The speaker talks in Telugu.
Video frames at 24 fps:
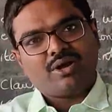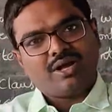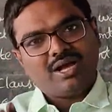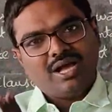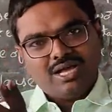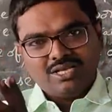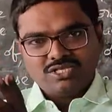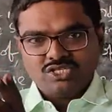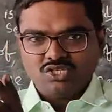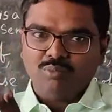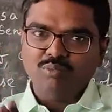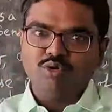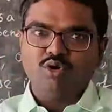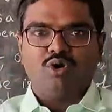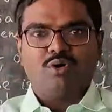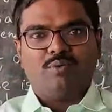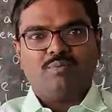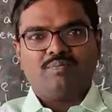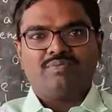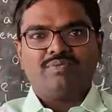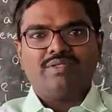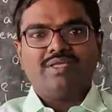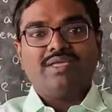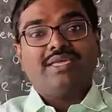యొక్క
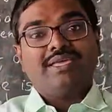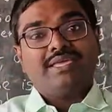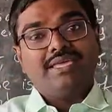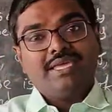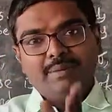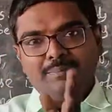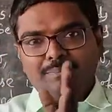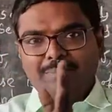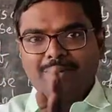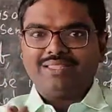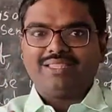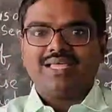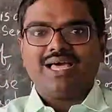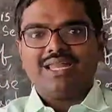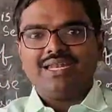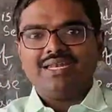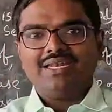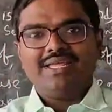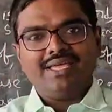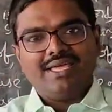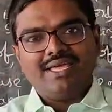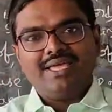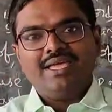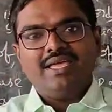సమూహం ఈ
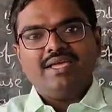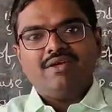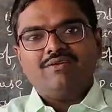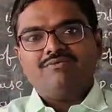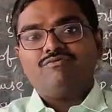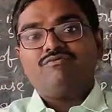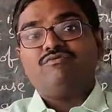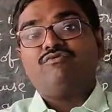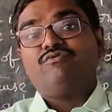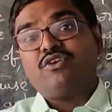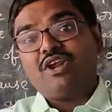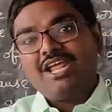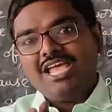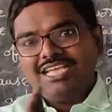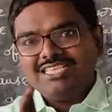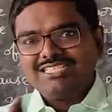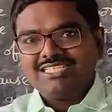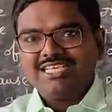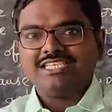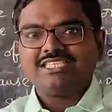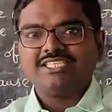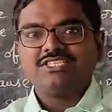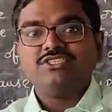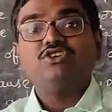పదాలనే
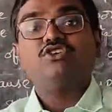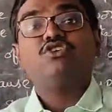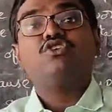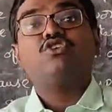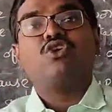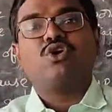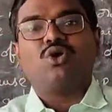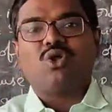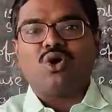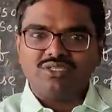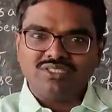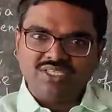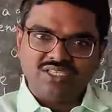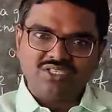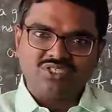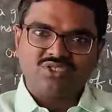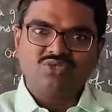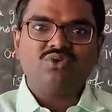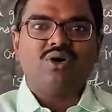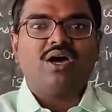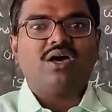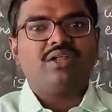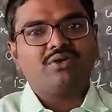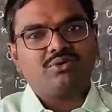ఫ్రేజెస్
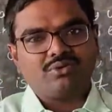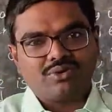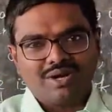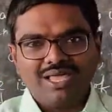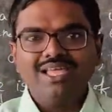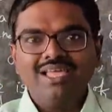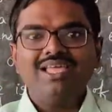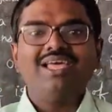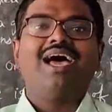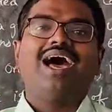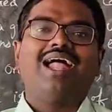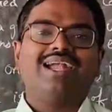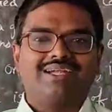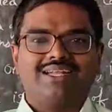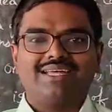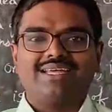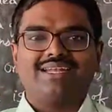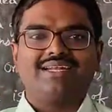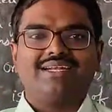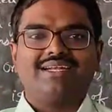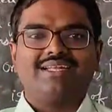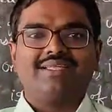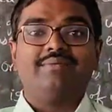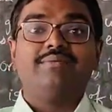క్లాజెస్ అని కూడా
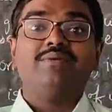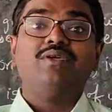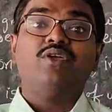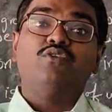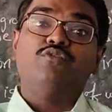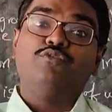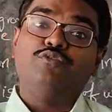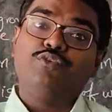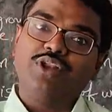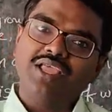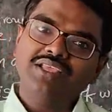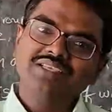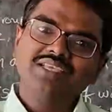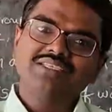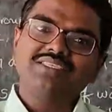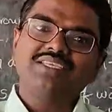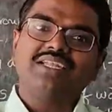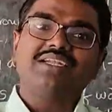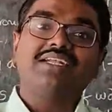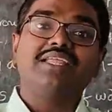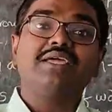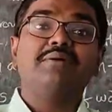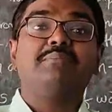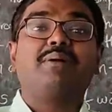అంటారండి ఫ్రేజెస్
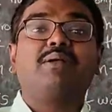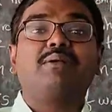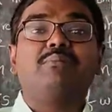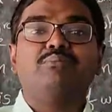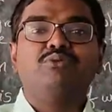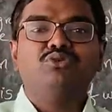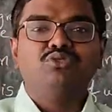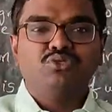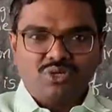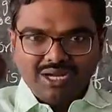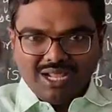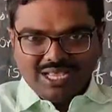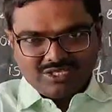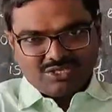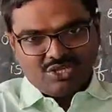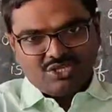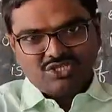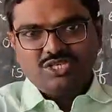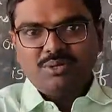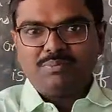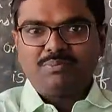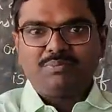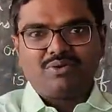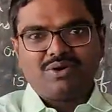అంటే మనం ముందు క్లాసులో
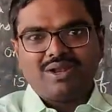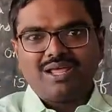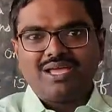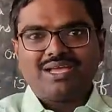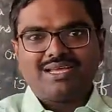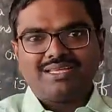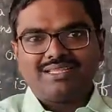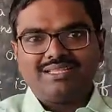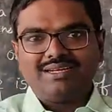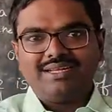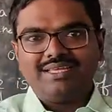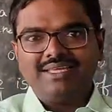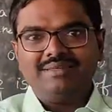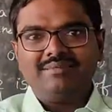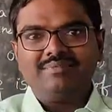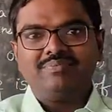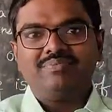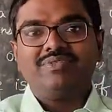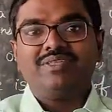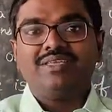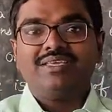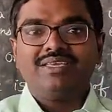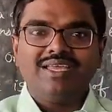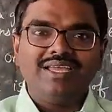చెప్పుకున్నాం కదండి
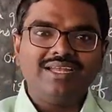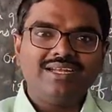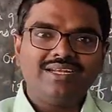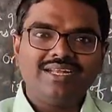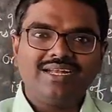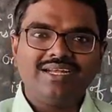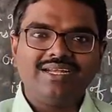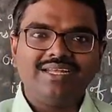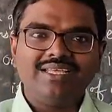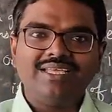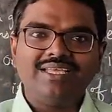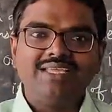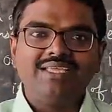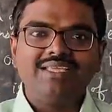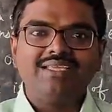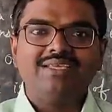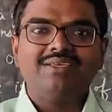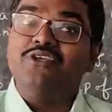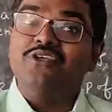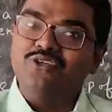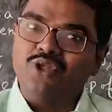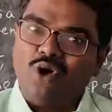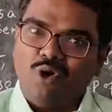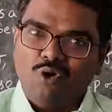ఏంటండి
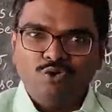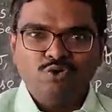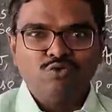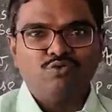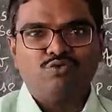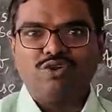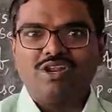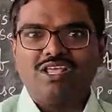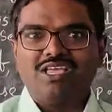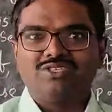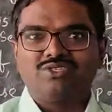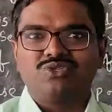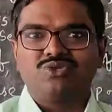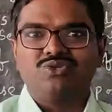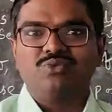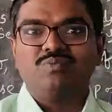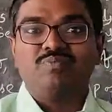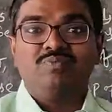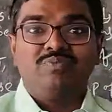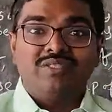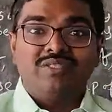నౌన్ ఫ్రేజు